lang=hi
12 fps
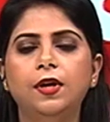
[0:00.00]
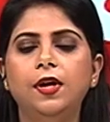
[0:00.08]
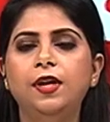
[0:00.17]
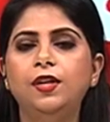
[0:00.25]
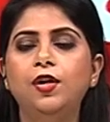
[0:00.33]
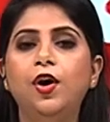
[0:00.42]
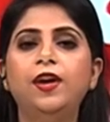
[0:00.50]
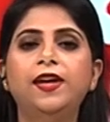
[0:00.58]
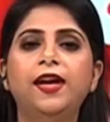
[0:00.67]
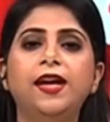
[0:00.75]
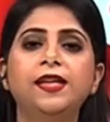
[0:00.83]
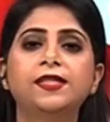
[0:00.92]
इंदौर
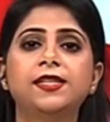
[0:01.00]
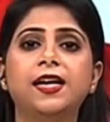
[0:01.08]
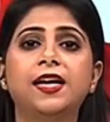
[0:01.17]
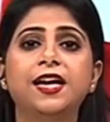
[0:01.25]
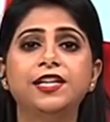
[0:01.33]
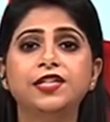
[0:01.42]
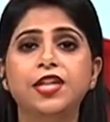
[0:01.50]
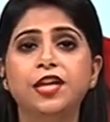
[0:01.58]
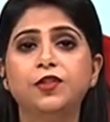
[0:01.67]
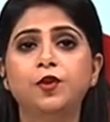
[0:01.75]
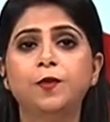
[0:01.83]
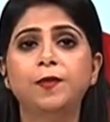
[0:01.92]
के सघन
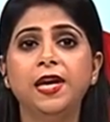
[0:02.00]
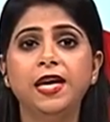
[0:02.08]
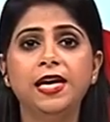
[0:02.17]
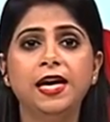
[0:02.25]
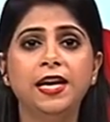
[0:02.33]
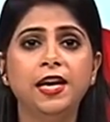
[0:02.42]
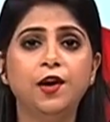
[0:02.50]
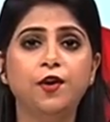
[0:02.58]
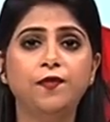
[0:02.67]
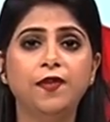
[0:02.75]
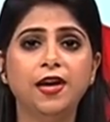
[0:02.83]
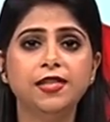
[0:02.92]
क्षेत्रों में घने
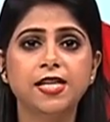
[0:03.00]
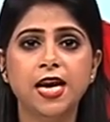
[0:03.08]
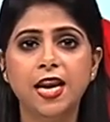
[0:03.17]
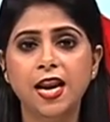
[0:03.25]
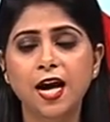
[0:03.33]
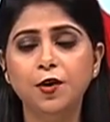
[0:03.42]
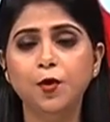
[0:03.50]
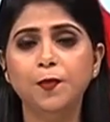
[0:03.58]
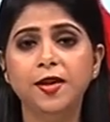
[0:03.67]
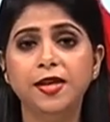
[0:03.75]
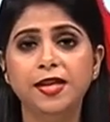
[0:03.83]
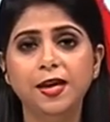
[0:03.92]
और व्यस्त इलाकों
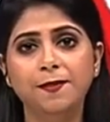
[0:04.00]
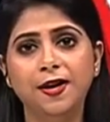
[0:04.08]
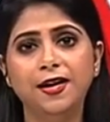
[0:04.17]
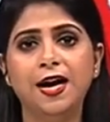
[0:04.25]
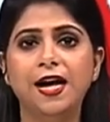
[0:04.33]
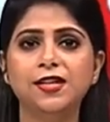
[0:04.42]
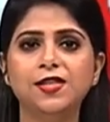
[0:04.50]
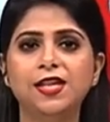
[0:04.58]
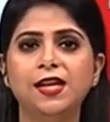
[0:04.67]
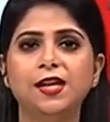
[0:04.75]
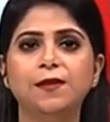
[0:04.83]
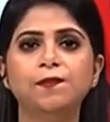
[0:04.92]
में केबल कार
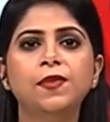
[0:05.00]
चलेगी